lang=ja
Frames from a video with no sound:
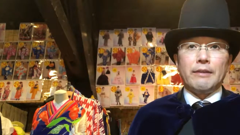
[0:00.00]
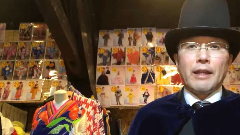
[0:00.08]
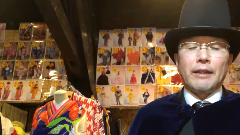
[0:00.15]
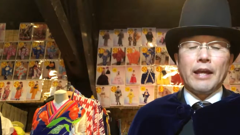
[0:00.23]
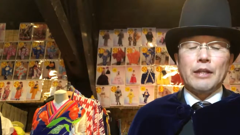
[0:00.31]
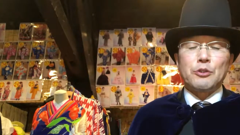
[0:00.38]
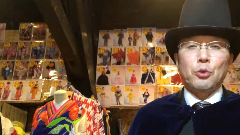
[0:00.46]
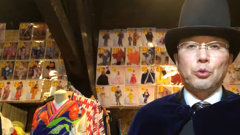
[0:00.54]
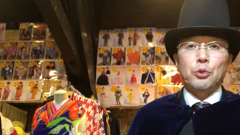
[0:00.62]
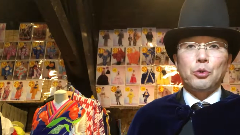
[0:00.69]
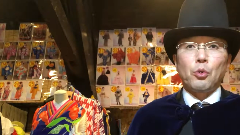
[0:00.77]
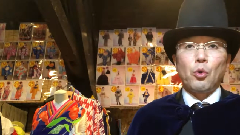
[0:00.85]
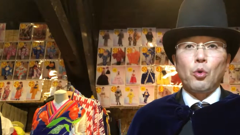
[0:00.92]
七重町
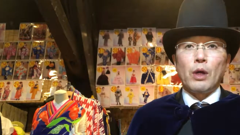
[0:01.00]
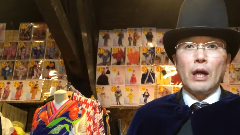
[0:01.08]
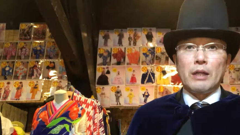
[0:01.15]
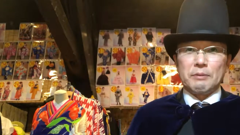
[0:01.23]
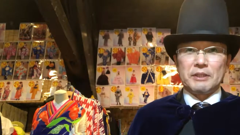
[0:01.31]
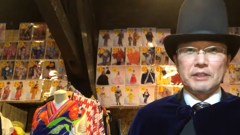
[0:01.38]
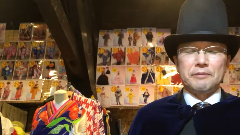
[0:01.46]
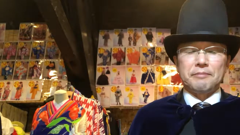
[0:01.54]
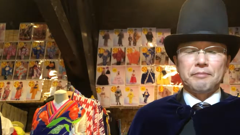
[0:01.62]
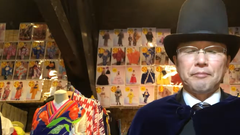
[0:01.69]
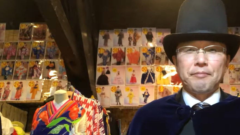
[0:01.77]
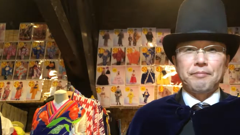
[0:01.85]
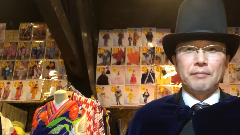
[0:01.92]
というところがあります
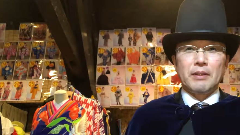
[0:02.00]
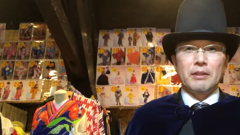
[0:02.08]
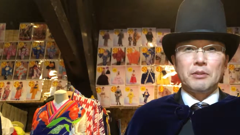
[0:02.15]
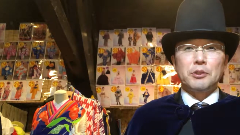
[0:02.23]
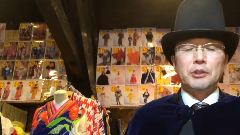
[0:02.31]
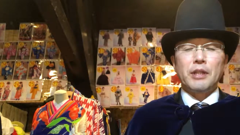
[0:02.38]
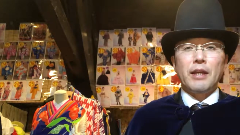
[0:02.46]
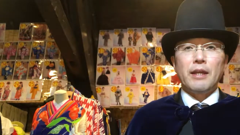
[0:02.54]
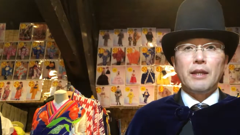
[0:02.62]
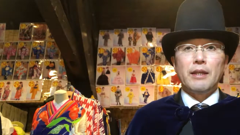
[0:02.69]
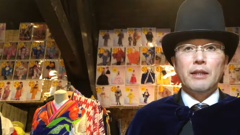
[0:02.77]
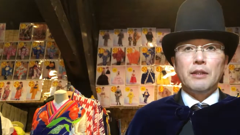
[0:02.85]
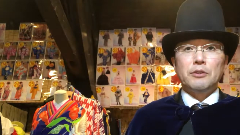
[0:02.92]
そして
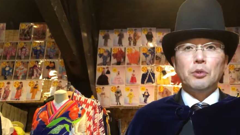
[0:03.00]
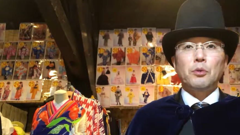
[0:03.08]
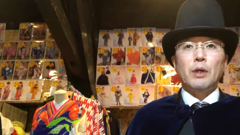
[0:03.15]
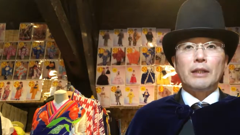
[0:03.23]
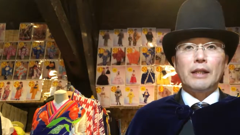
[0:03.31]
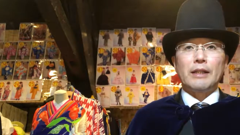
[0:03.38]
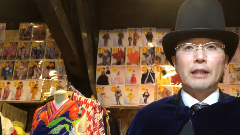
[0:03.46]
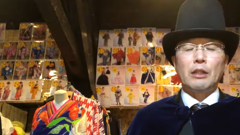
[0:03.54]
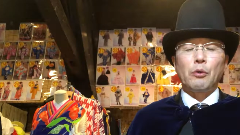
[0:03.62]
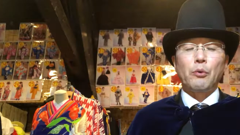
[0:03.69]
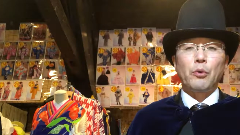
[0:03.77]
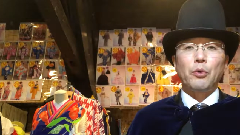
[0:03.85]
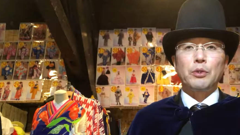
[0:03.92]
ちょっと離れた
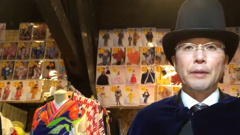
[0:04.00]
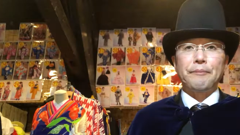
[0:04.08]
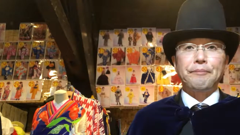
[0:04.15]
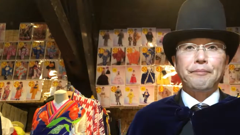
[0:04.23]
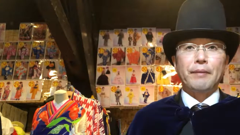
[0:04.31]
ところに、